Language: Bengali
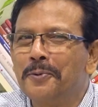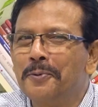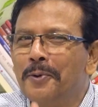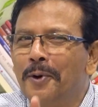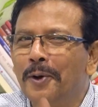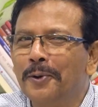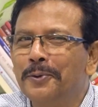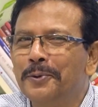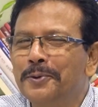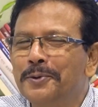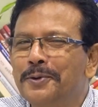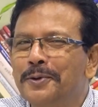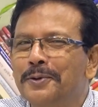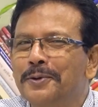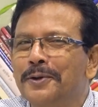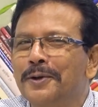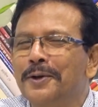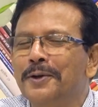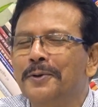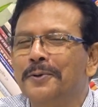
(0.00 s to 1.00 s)
খুব অধৈর্য
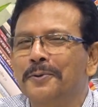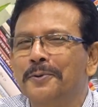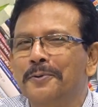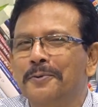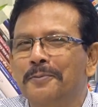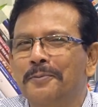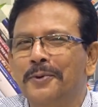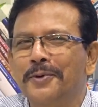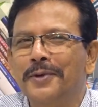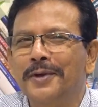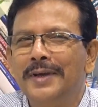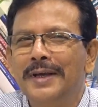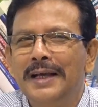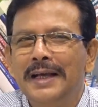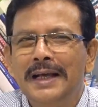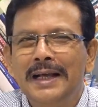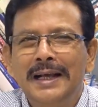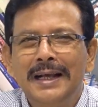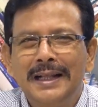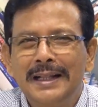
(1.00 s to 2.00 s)
ছিলেন নতুন বই
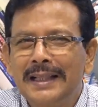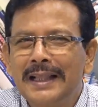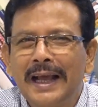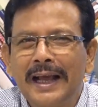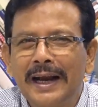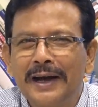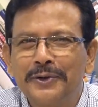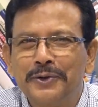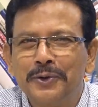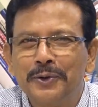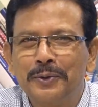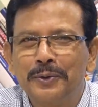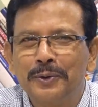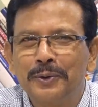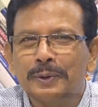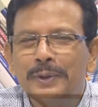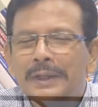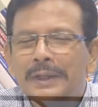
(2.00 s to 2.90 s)
দেখার জন্য